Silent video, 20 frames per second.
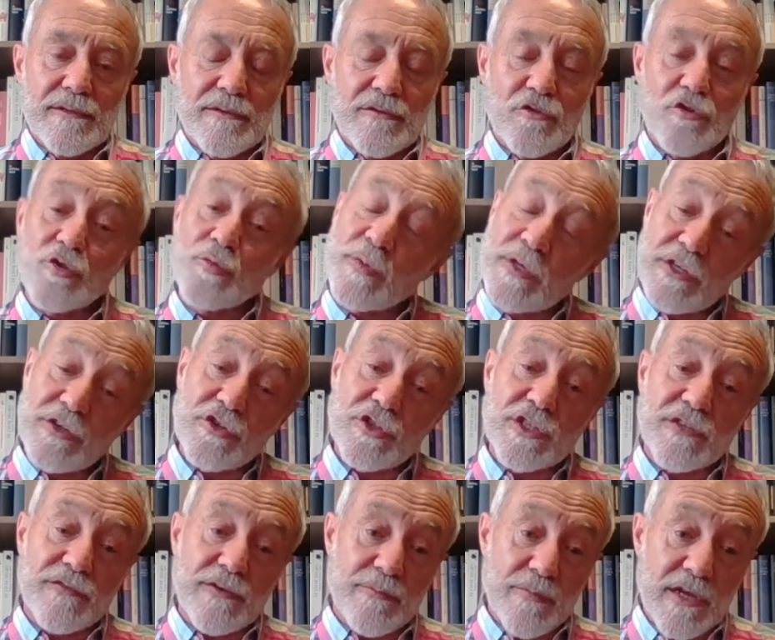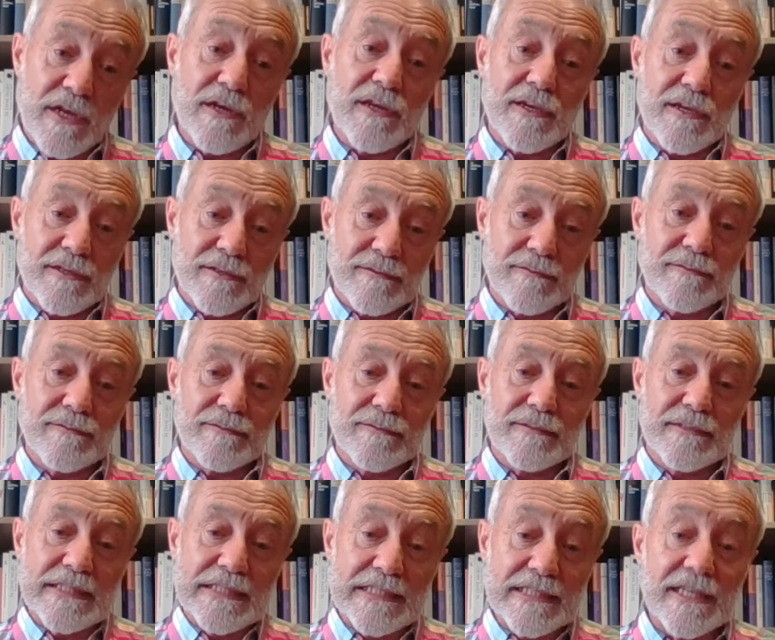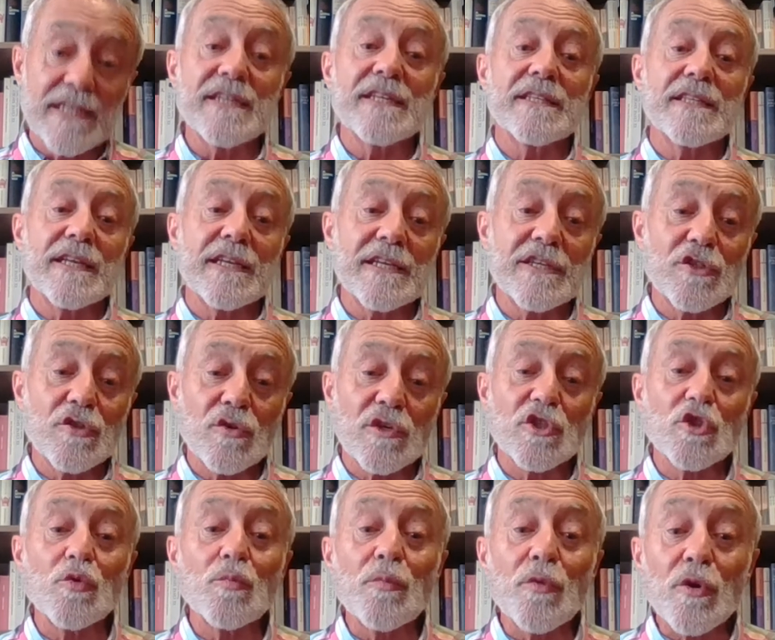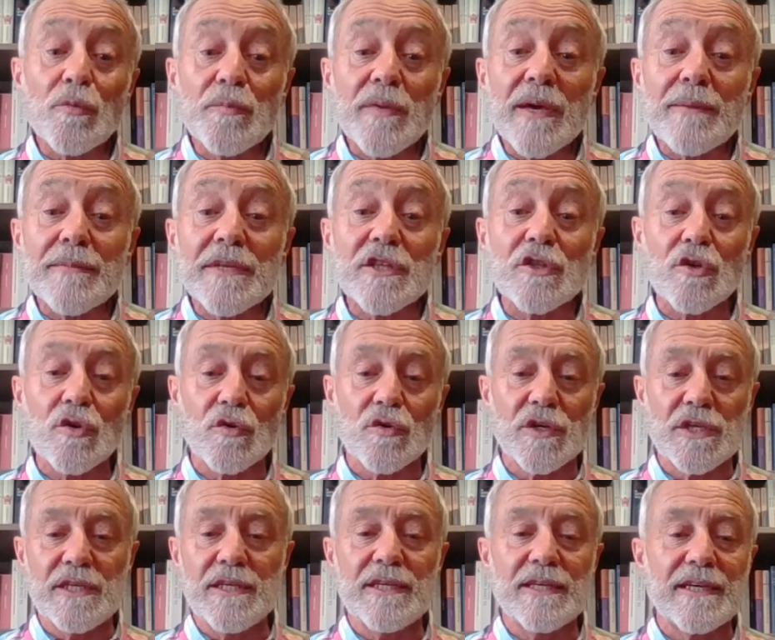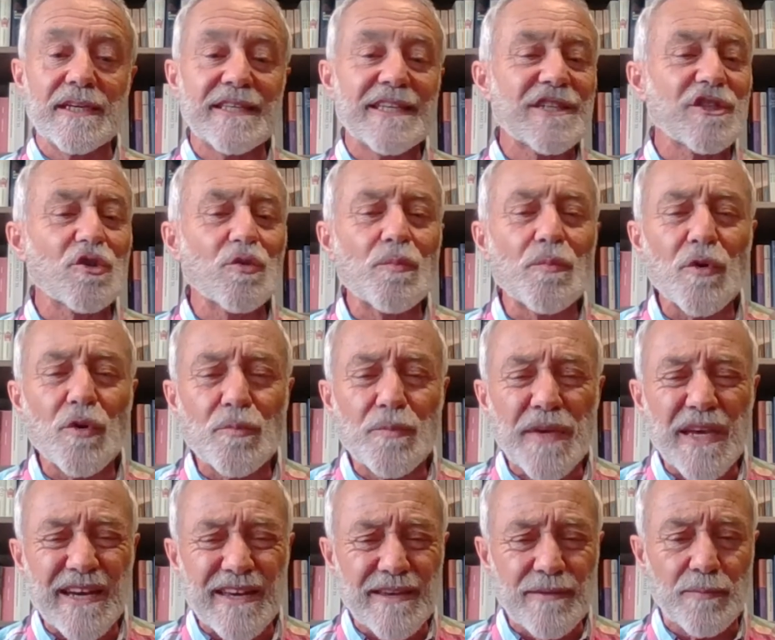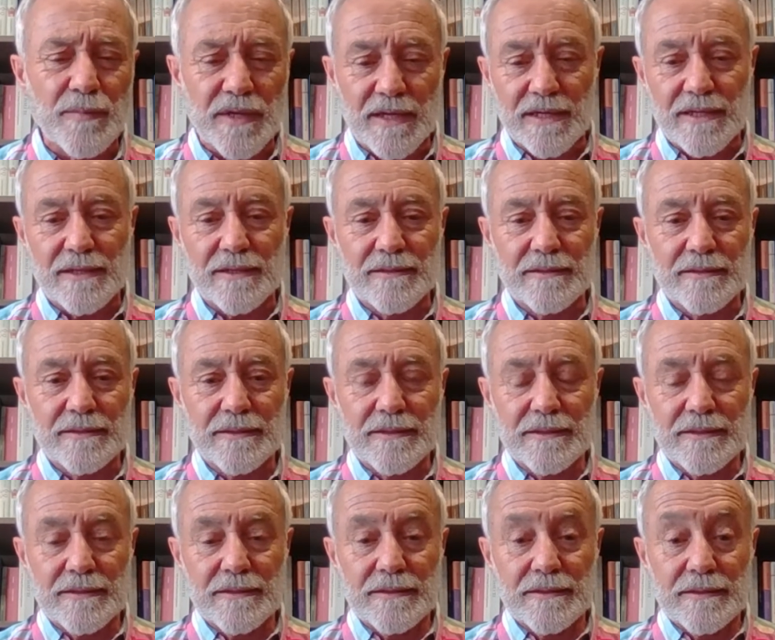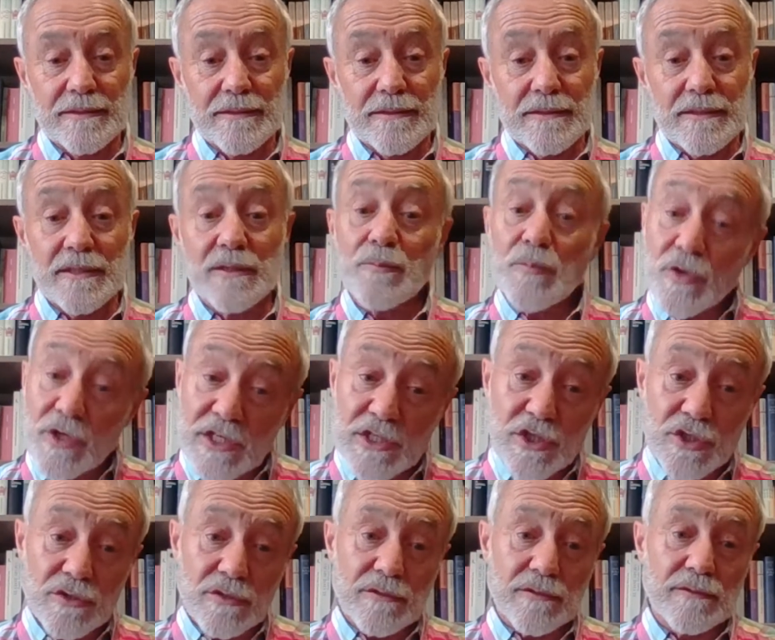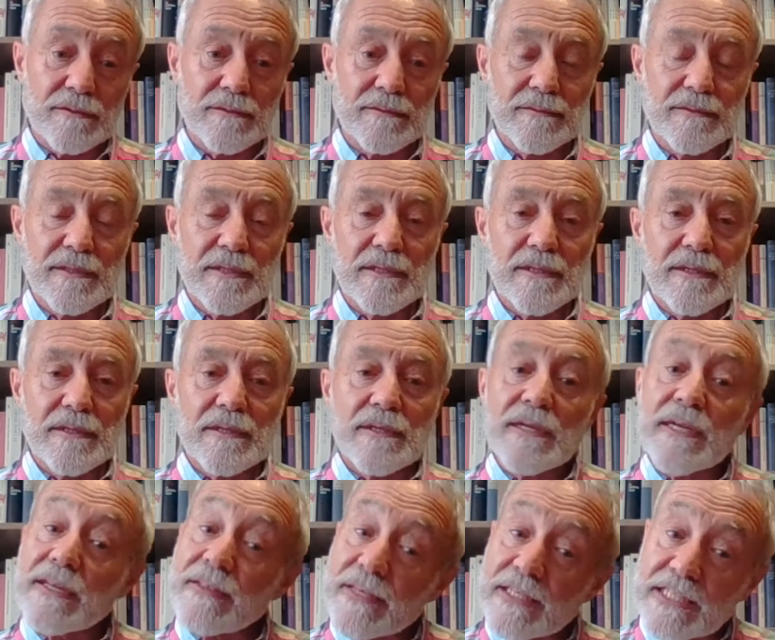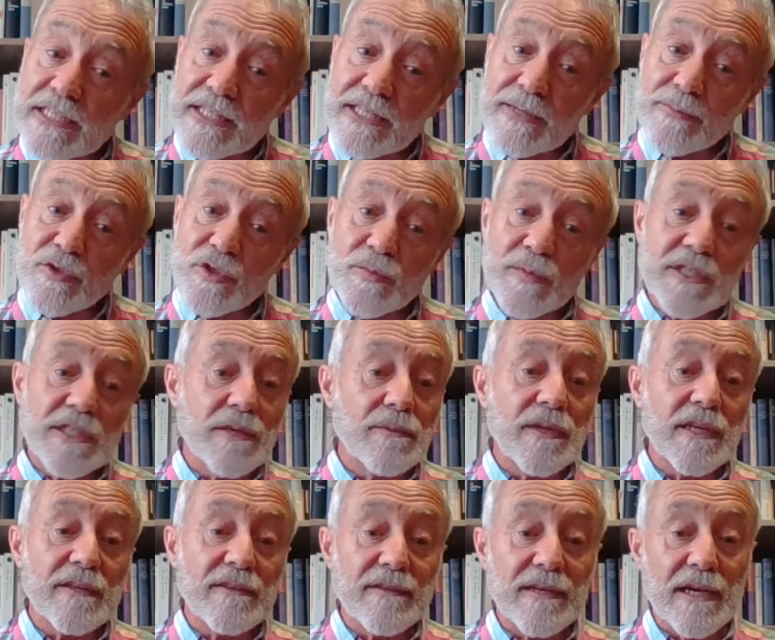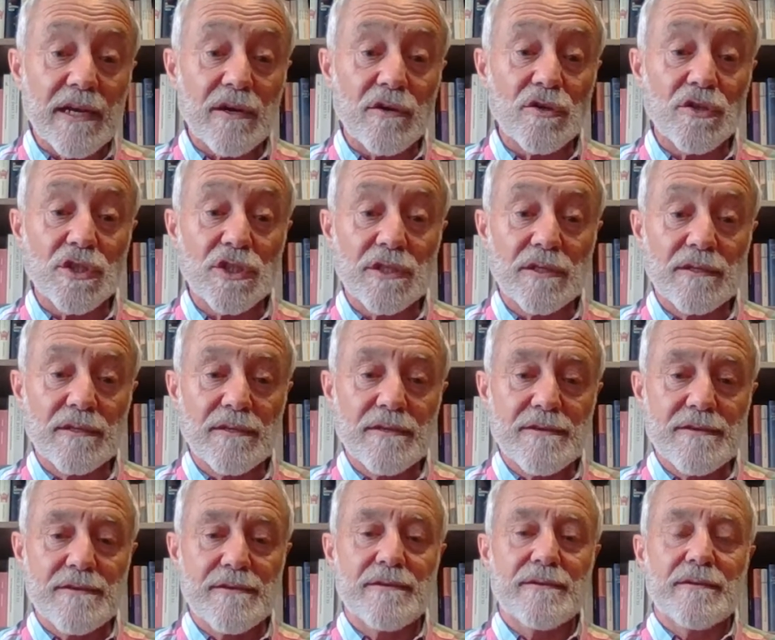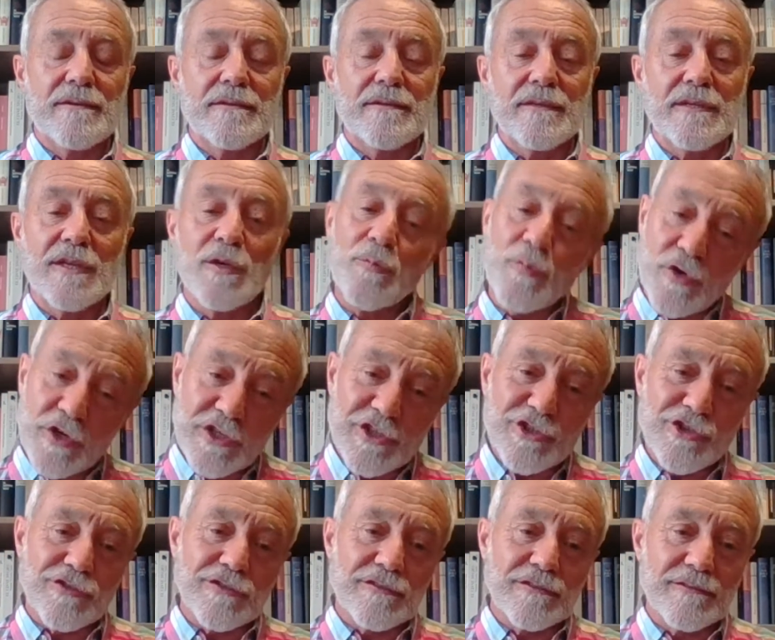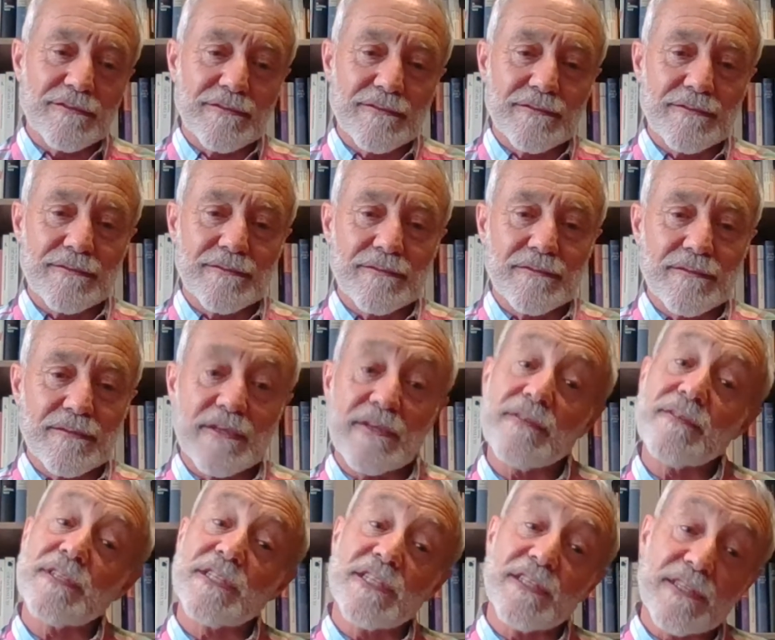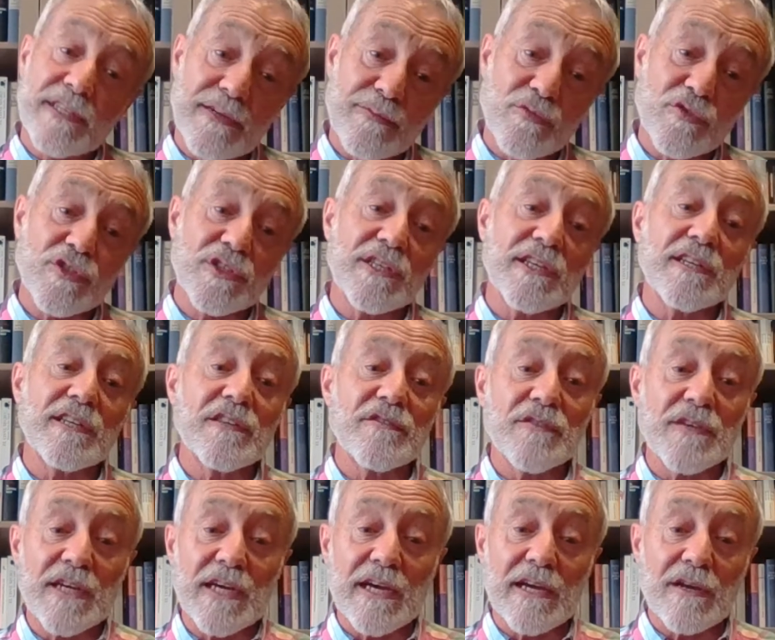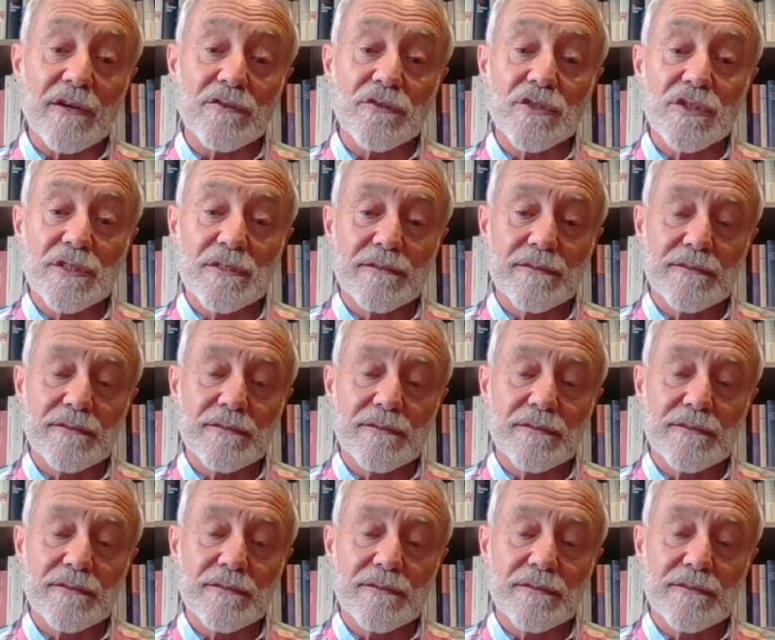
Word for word: Los médicos de familia tienen derecho a su propia mitología y a su propia épica y por eso necesitamos visibilizarlos y por eso necesitamos dignificarlos.